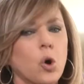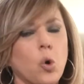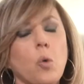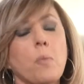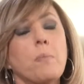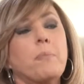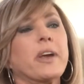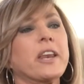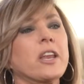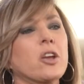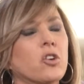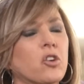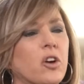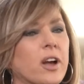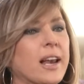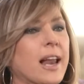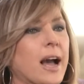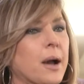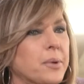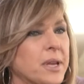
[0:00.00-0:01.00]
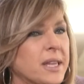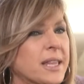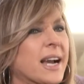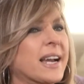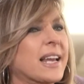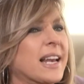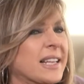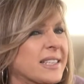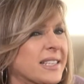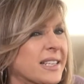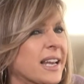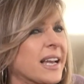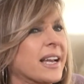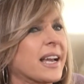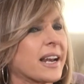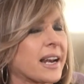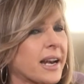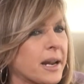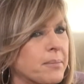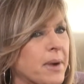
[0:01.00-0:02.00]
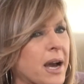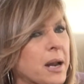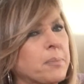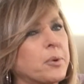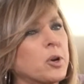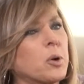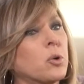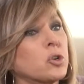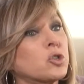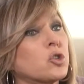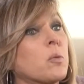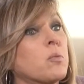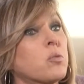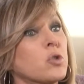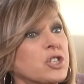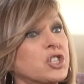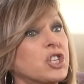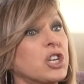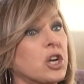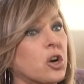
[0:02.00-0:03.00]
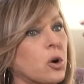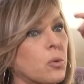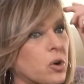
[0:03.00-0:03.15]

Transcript: un periodo de la vida que la tiene que remar, pero vos sos muy chico,